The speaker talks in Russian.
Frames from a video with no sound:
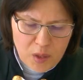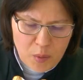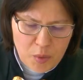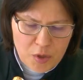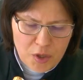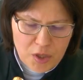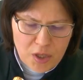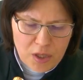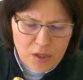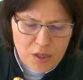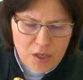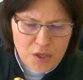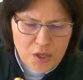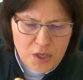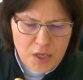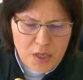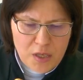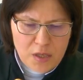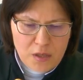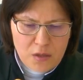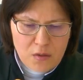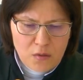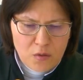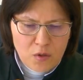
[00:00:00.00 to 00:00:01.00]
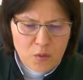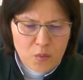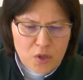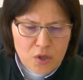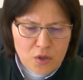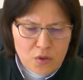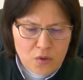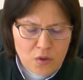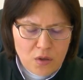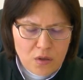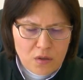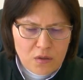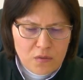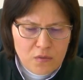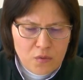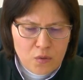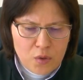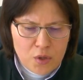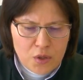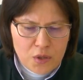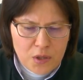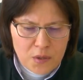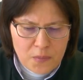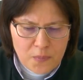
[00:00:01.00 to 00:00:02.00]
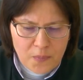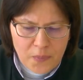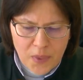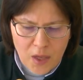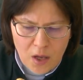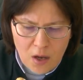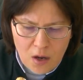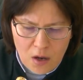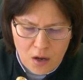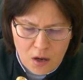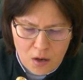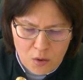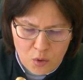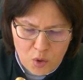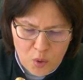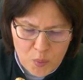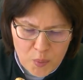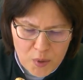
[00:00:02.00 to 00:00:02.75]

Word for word: Лизавета Нович, Руслан Гаскаров, Интера ТВ.